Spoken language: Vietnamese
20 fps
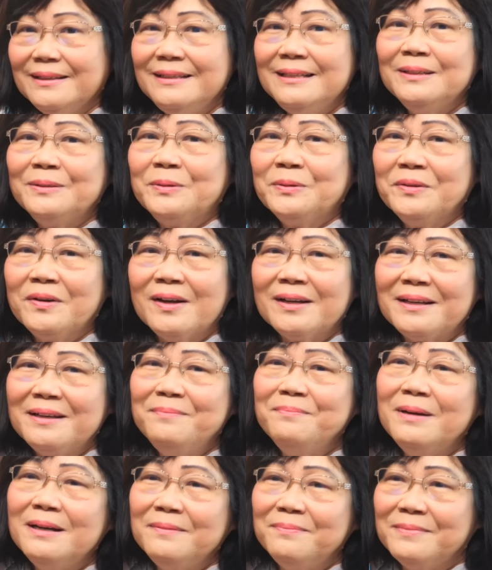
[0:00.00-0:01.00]
như tôi nói
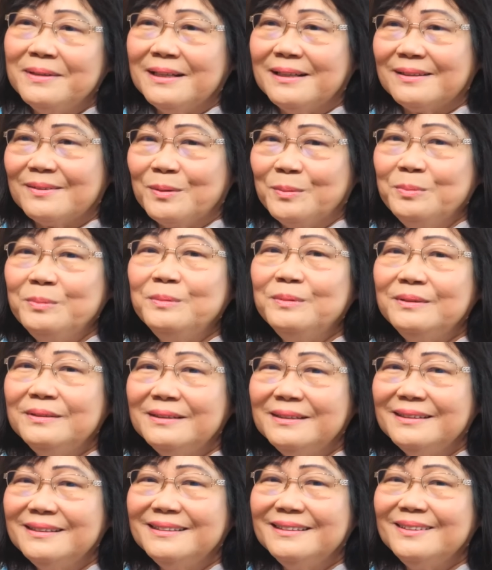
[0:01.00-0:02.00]
cái mức mà cũng
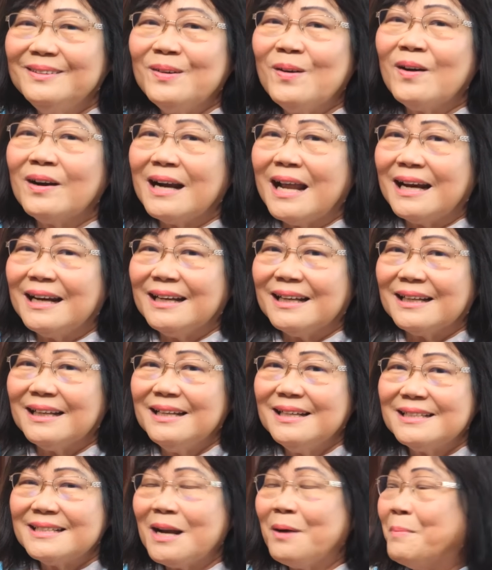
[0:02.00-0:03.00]
ờ, ngon lành là
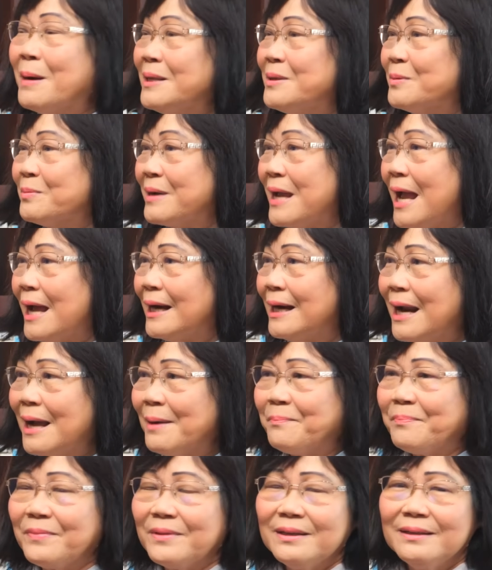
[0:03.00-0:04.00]
sáu bảy chục ngàn
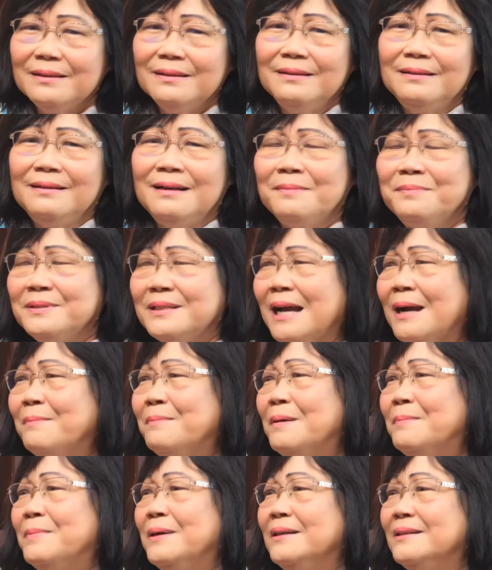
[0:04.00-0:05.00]
năm làm sao
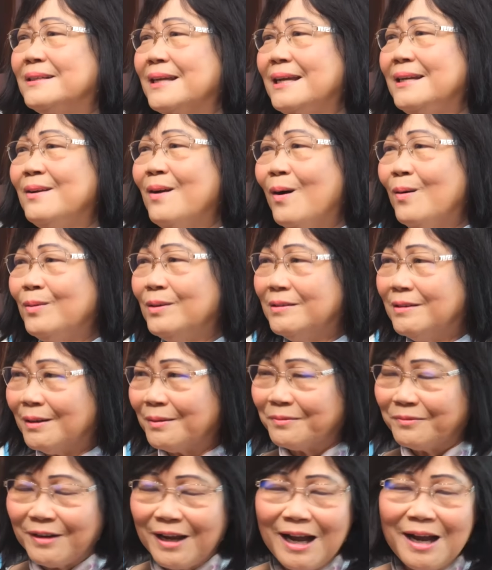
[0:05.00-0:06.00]
mà mình say nô no
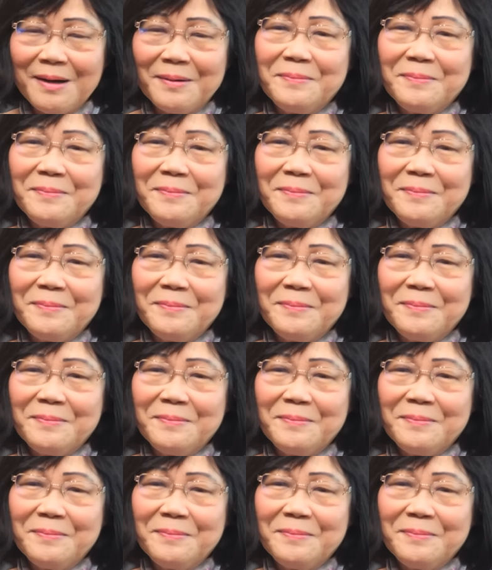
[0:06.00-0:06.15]
được phải yeah.